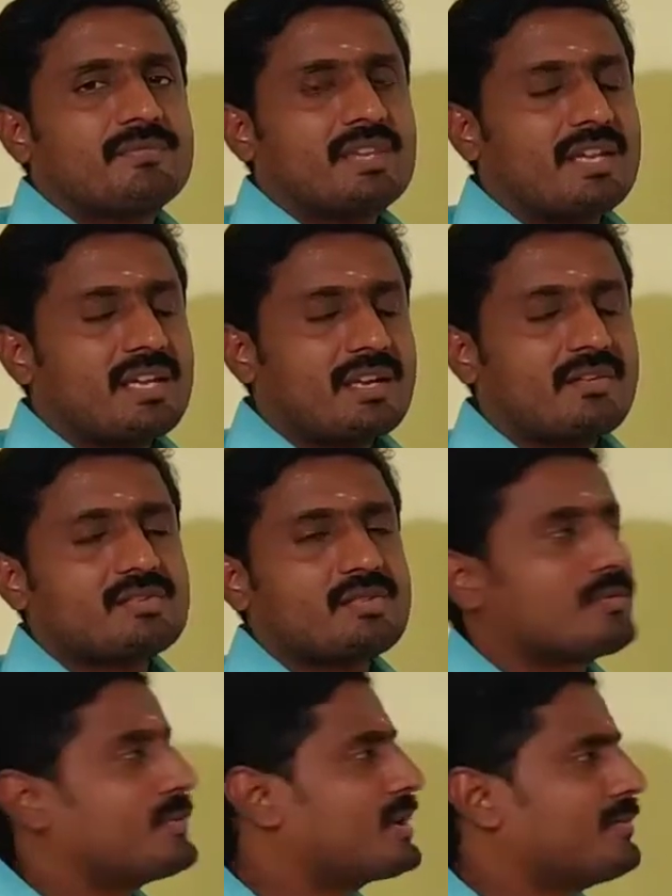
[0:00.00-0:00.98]
நான் ஏற்கனவே
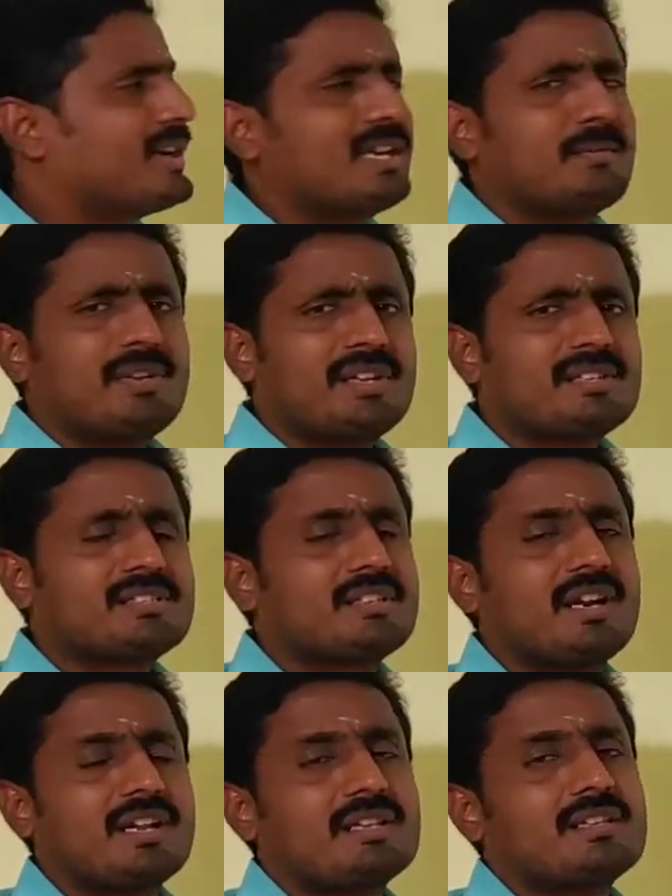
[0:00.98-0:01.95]
சொன்ன மாதிரி மல்டிப்ளிகேஷன்
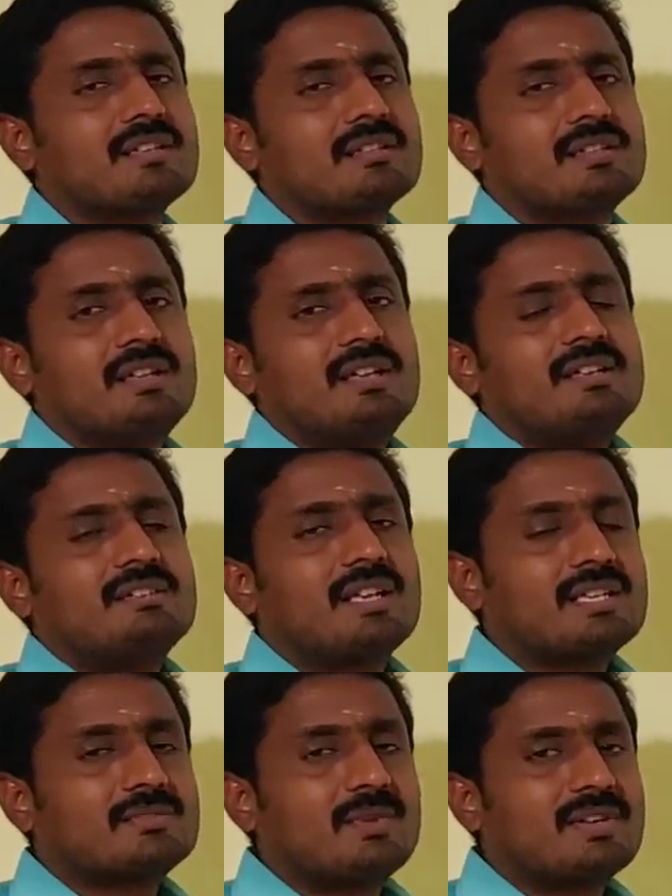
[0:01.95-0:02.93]
நடக்குது
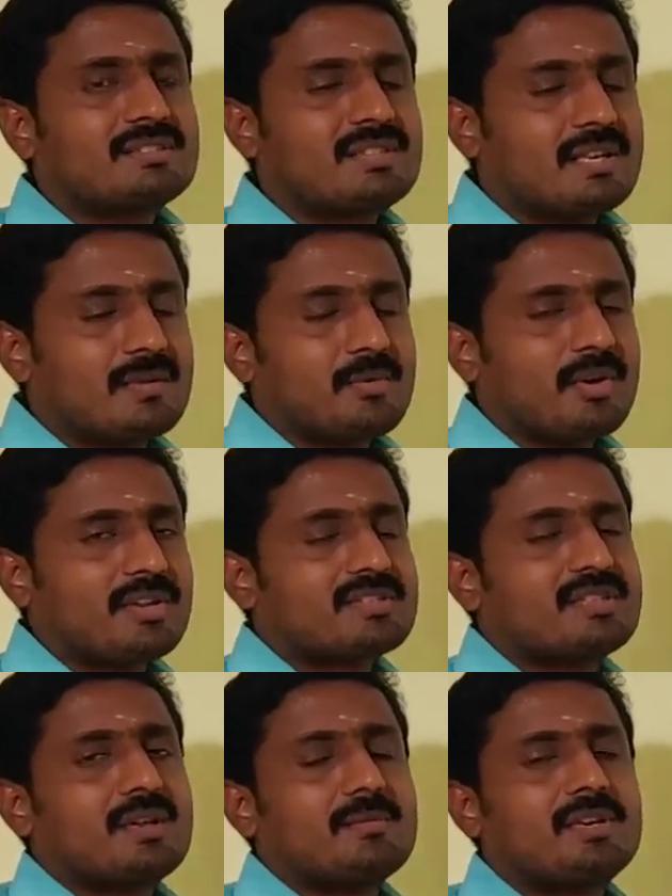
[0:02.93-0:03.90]
தட் இஸ் வாட் இஸ் த
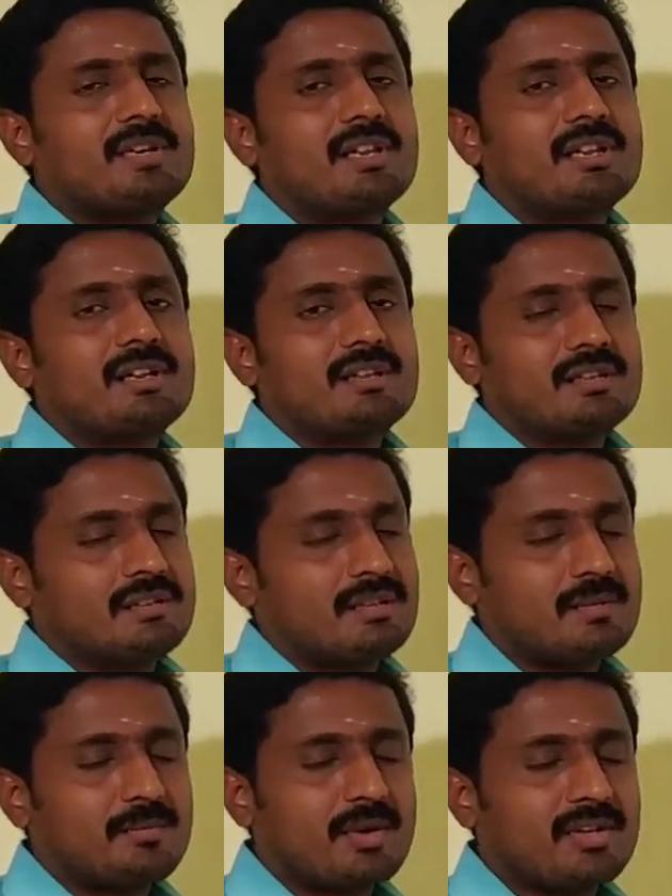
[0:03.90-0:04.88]
ரீப்ரொடக்ஷன் எபிலிட்டி
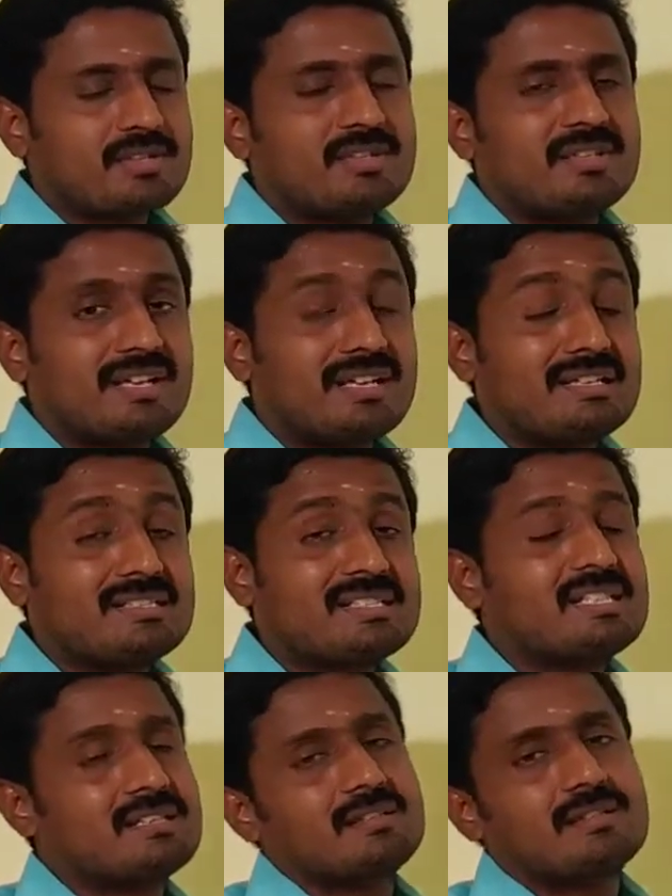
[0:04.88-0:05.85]
ரீப்ரொடக்ஷன்
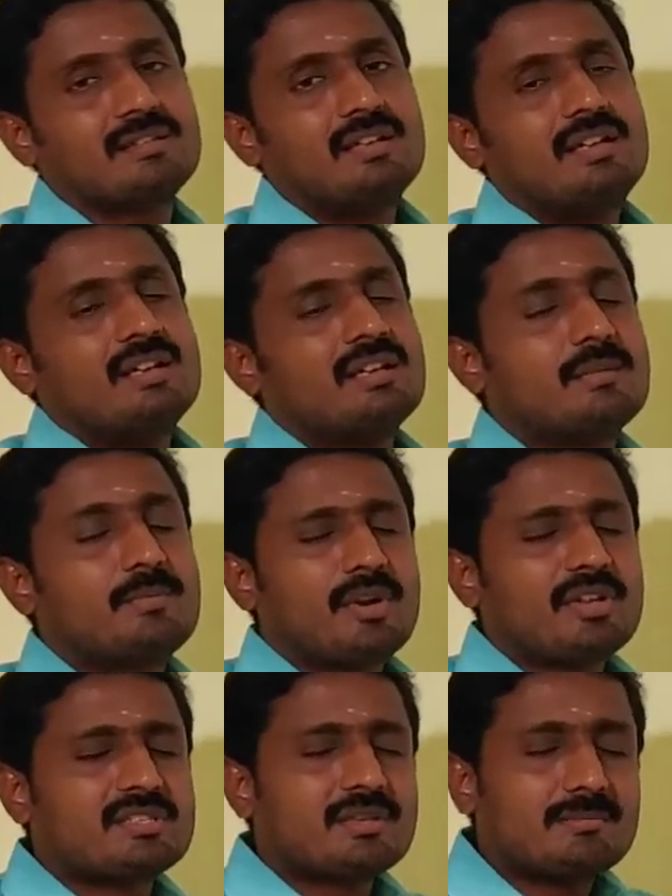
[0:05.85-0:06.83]
டெண்டன்சி
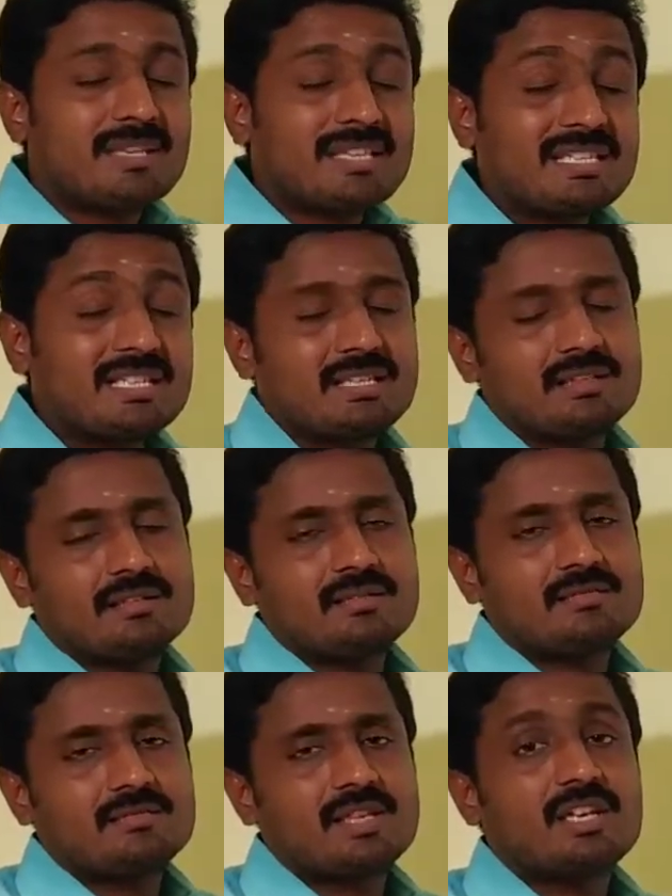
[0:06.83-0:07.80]
ரீப்ரொடக்ஷன் மெத்தட்
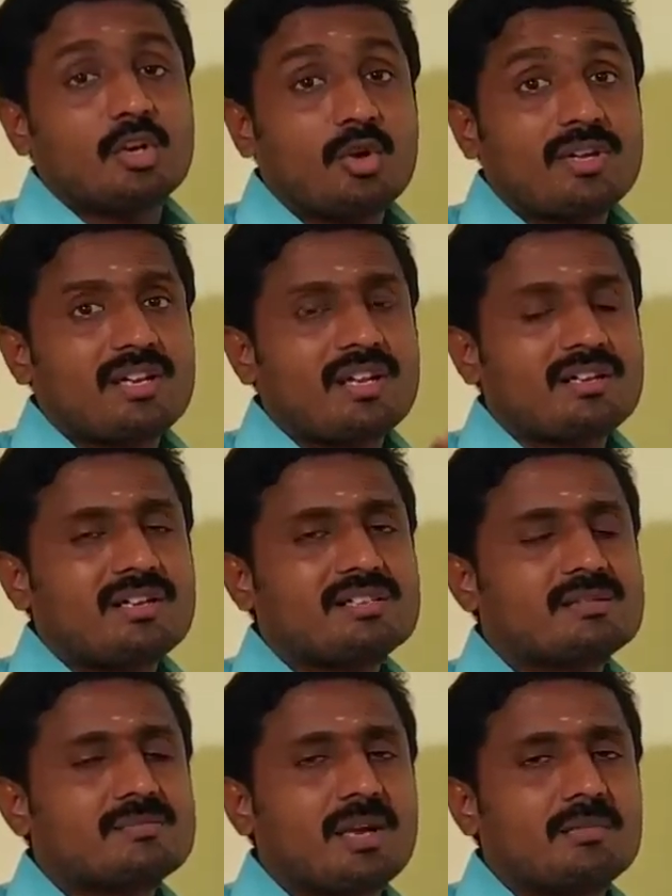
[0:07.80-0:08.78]
இன் லோயர்
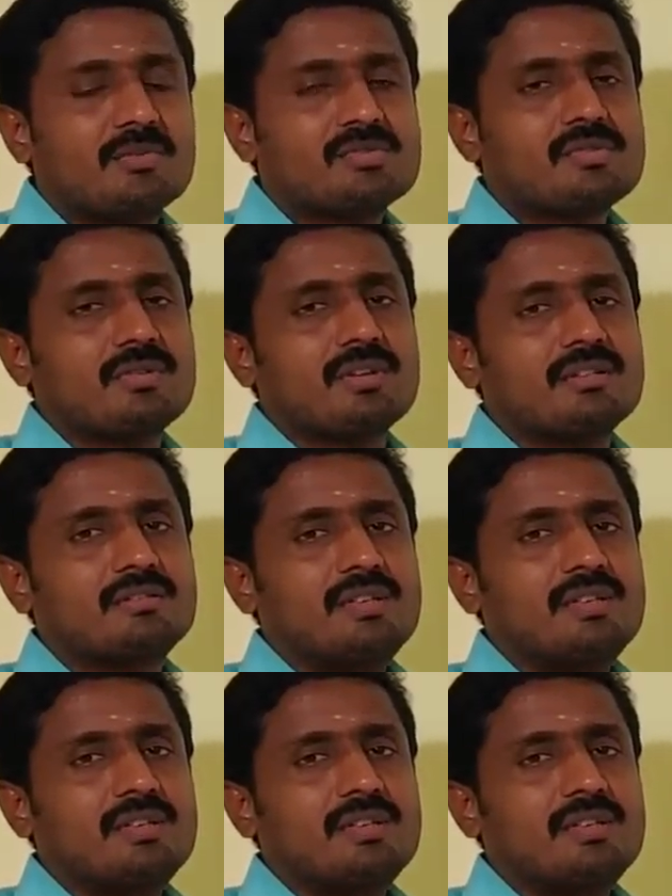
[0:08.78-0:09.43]
ஆர்கானிசம் ஞாபகம் வச்சுக்கோங்க